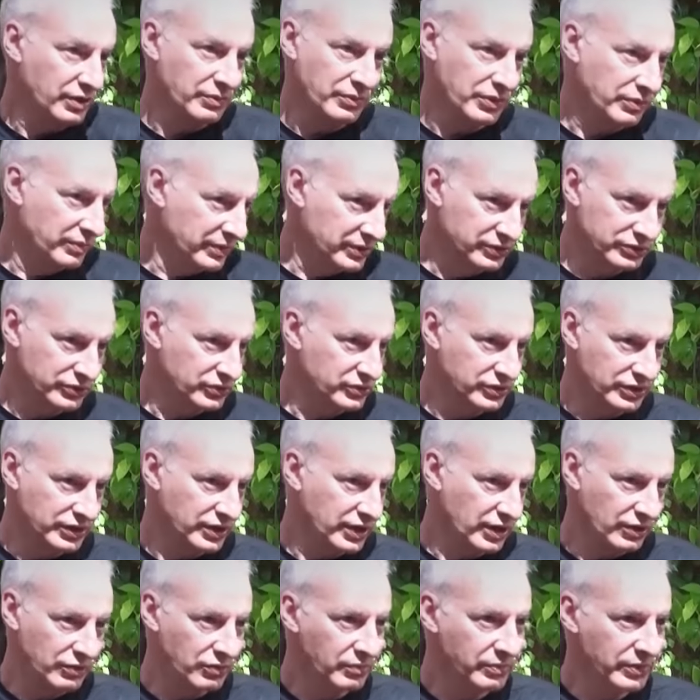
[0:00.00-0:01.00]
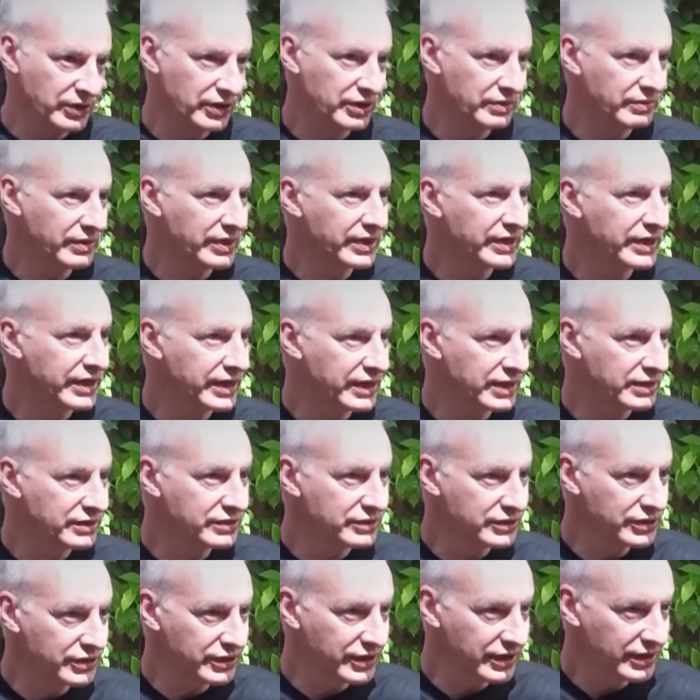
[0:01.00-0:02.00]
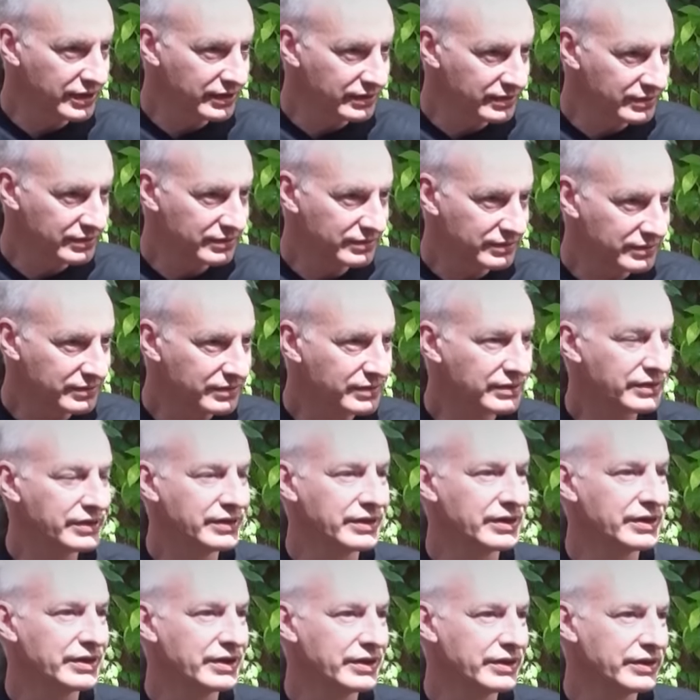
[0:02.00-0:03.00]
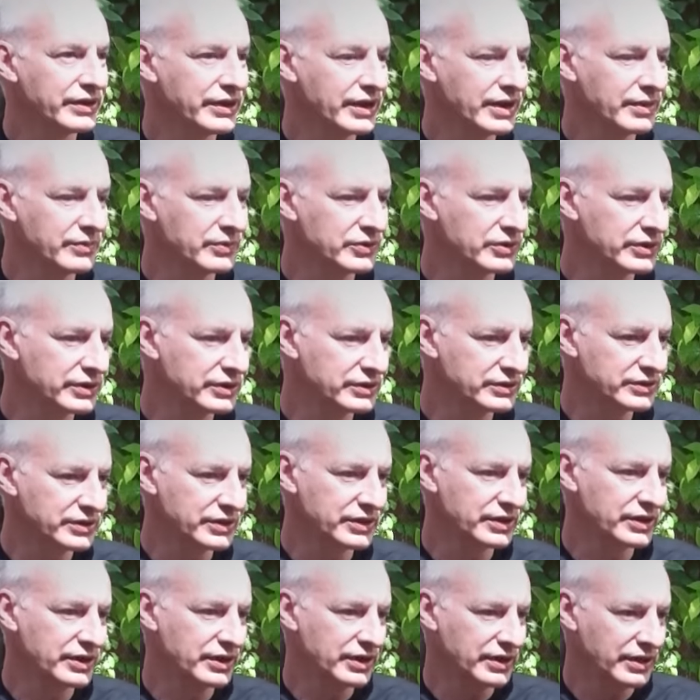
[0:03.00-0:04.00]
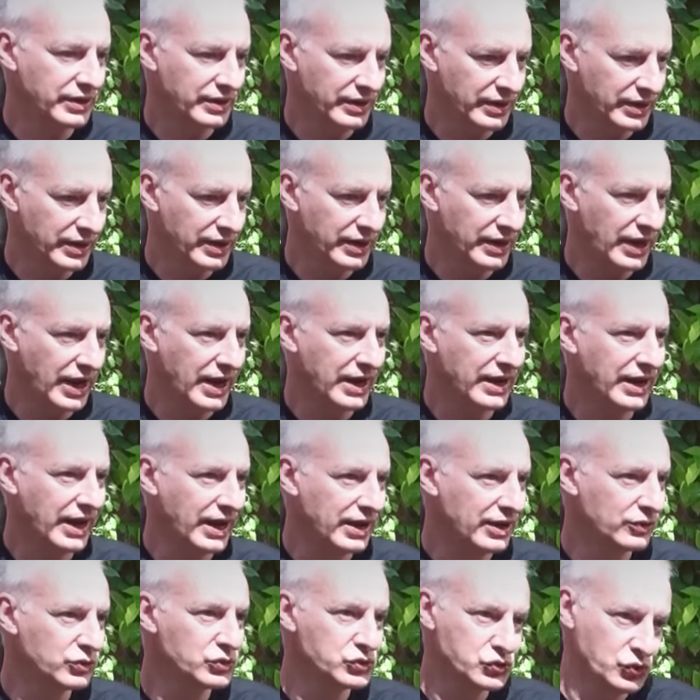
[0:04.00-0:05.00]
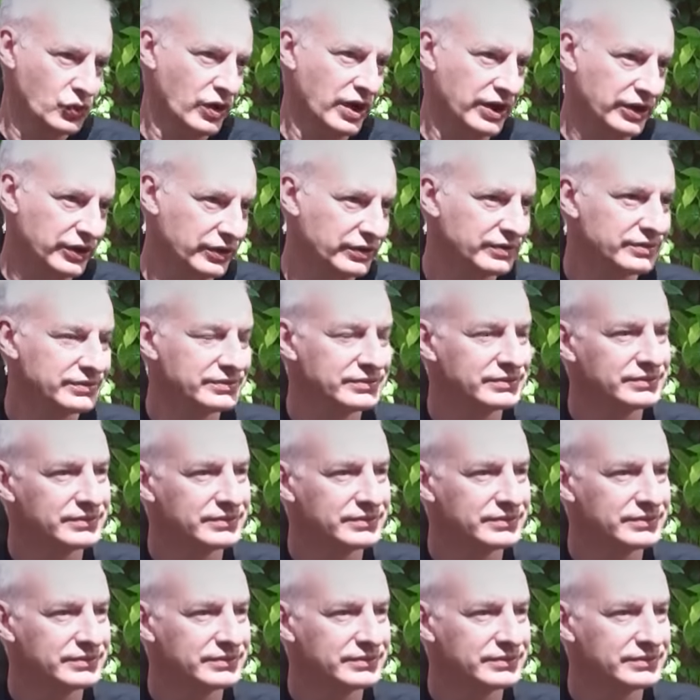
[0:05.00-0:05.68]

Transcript: en el momento de tener algún problema de garantía, eh, digamos, este... Ah, es esto que nosotros vemos